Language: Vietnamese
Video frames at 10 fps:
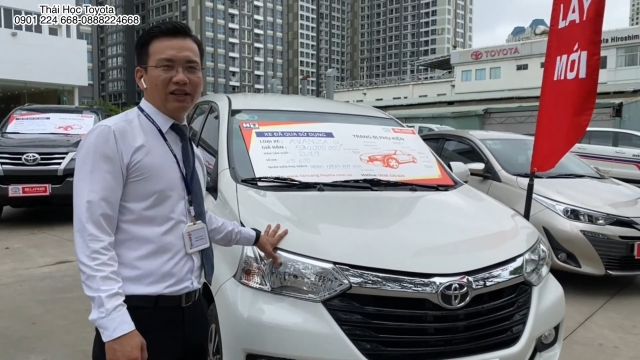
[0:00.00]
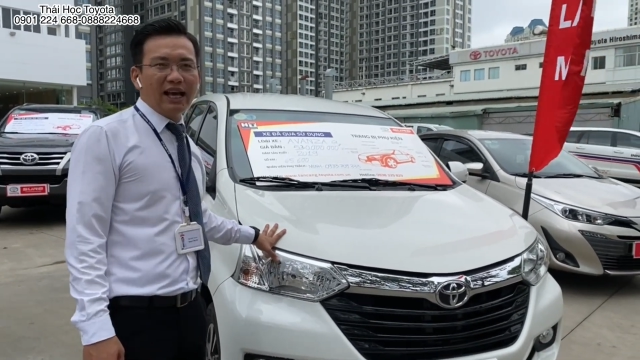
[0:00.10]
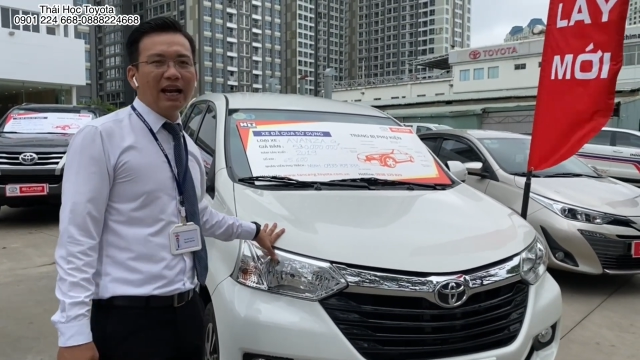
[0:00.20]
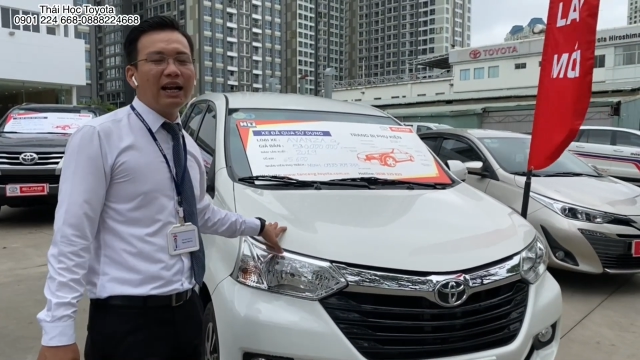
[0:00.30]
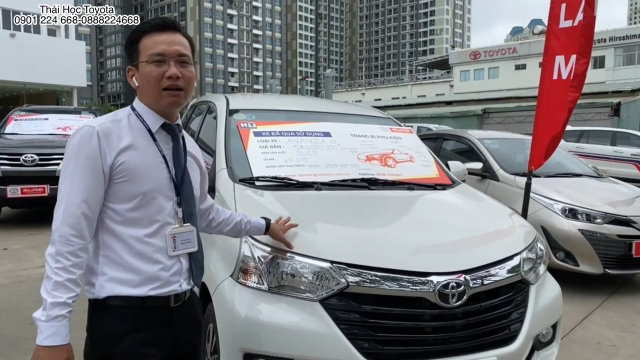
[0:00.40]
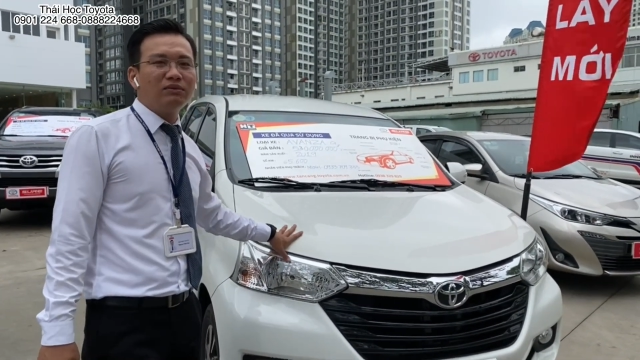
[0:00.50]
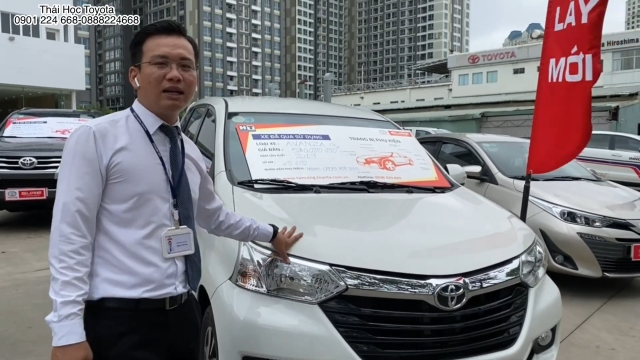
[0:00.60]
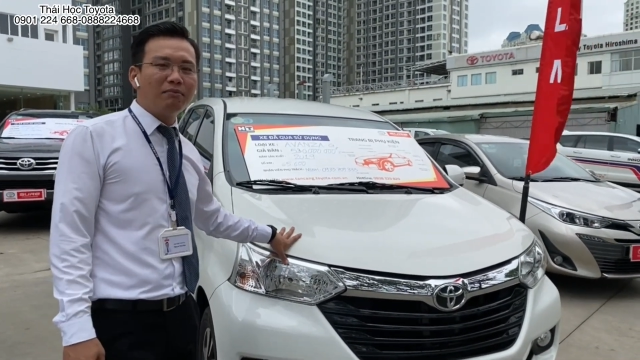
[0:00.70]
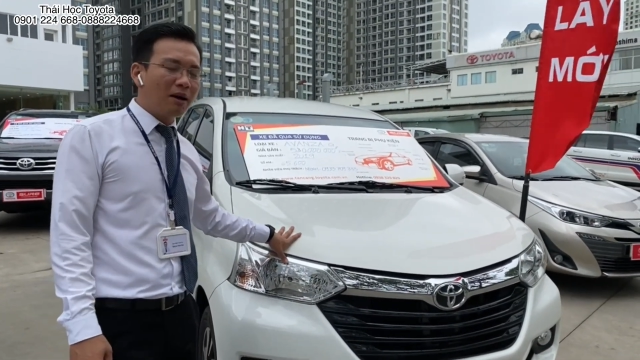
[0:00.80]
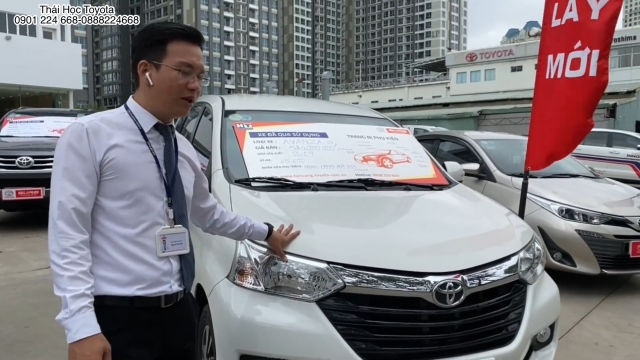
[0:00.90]
có giá là năm
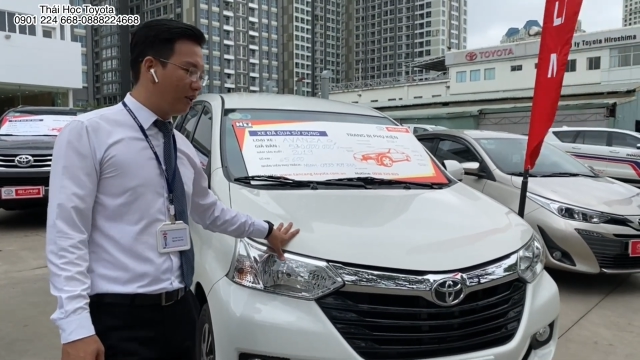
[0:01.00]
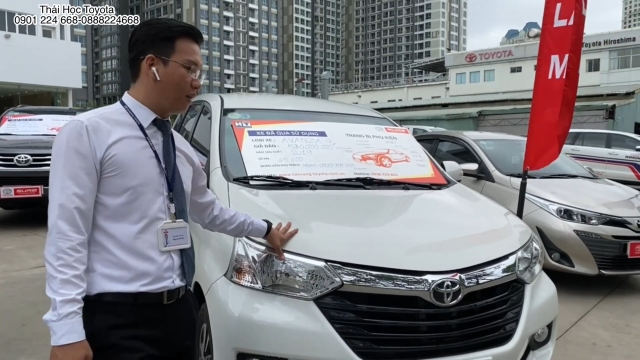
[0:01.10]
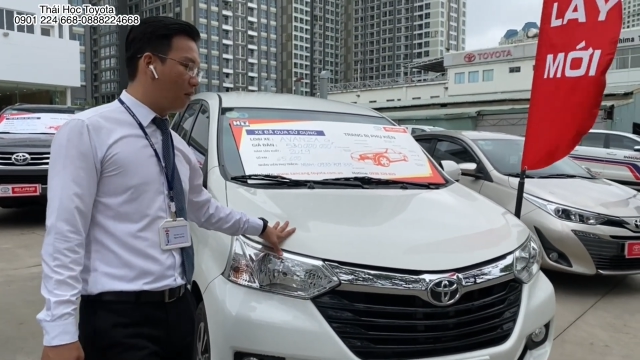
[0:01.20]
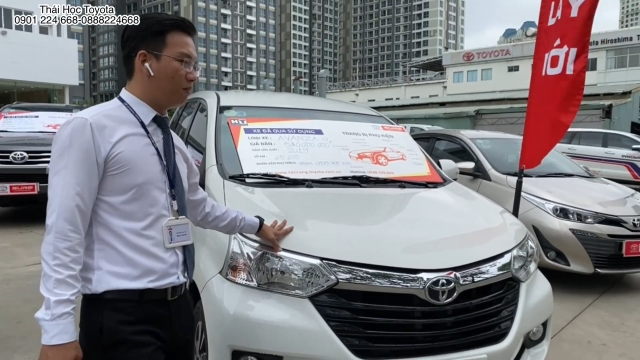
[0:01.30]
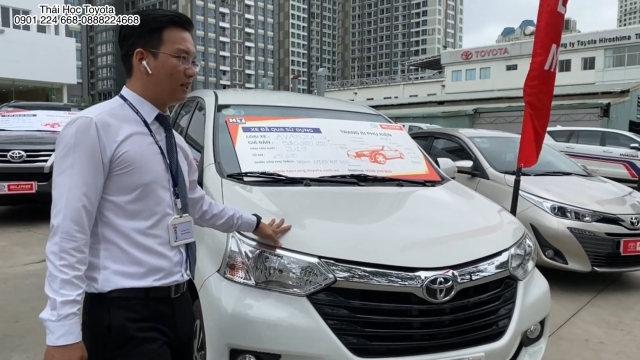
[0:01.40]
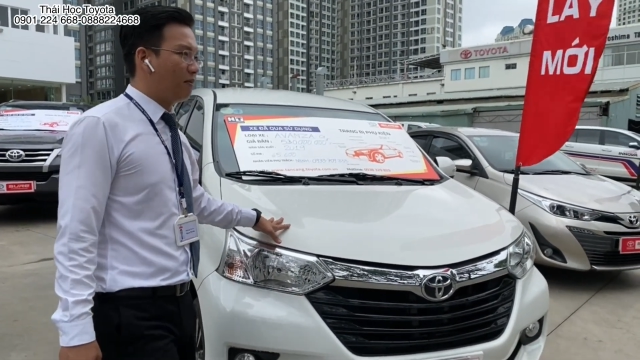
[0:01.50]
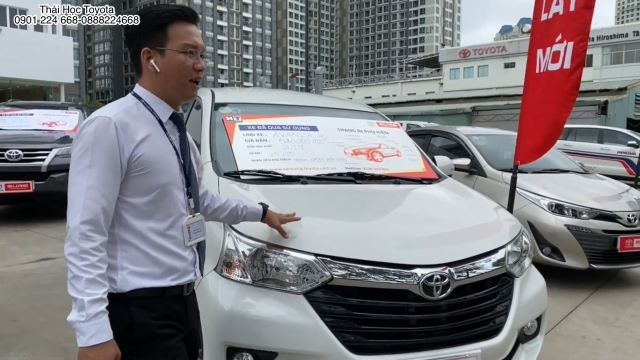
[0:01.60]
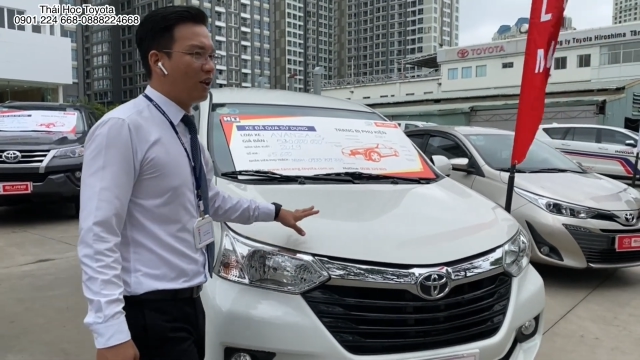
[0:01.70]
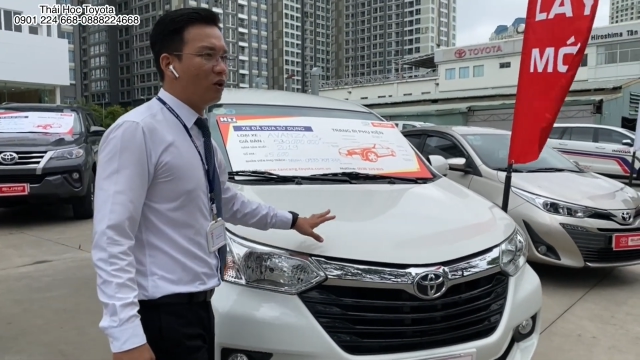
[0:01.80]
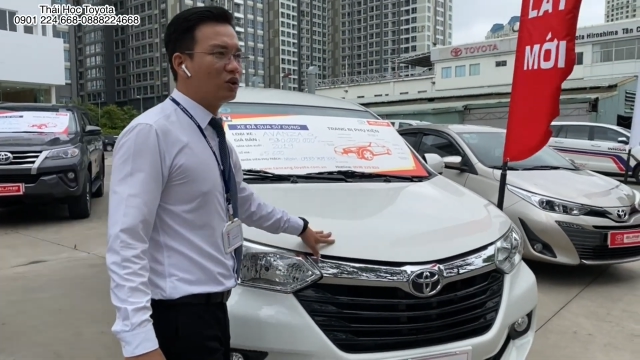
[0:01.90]
trăm ba mươi triệu đồng, xe
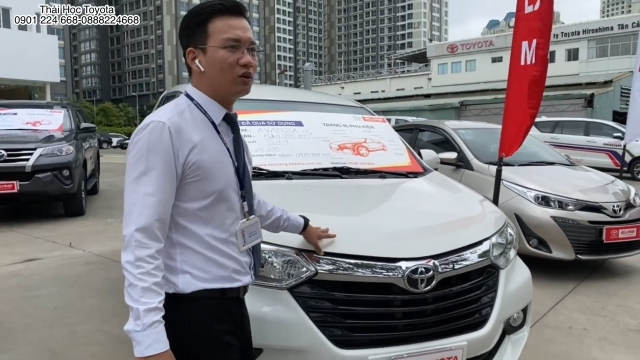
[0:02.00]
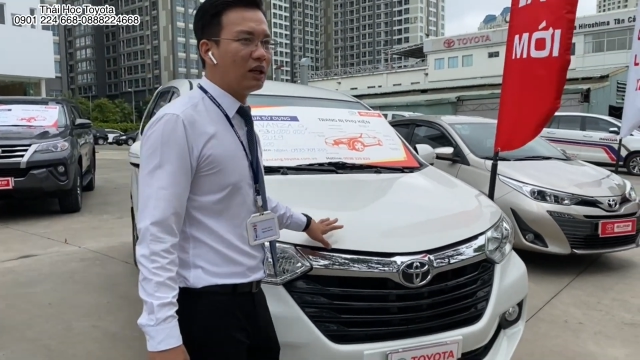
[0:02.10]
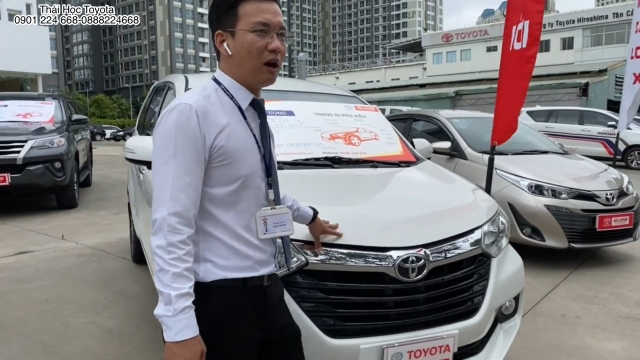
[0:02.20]
bảy chỗ, số tự